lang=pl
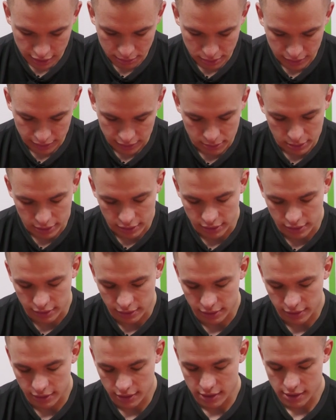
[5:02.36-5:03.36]
na prawej obronie?
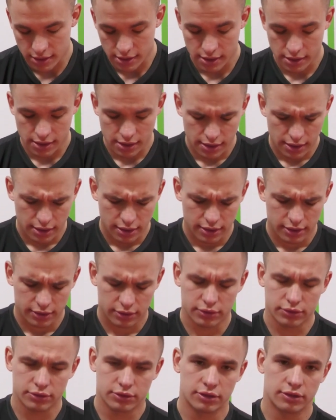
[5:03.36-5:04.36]

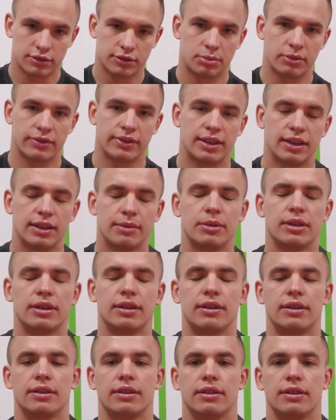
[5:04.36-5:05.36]
To już odpowiadałem
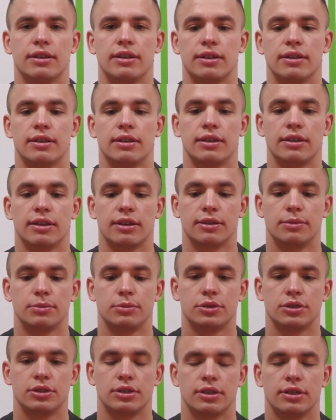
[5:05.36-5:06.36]
na, na jakimś